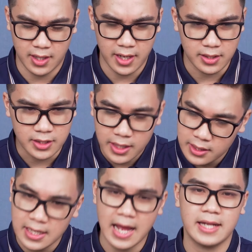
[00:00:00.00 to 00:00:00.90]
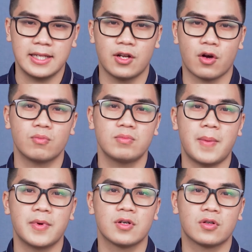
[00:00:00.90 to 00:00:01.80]
kê ở trên da thì nó cũng
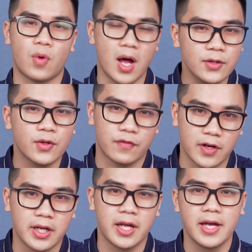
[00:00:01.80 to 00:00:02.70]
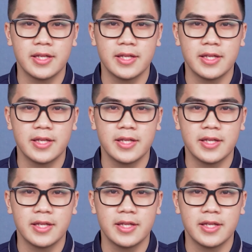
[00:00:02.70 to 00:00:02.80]
đáp ứng quá là tuyệt vời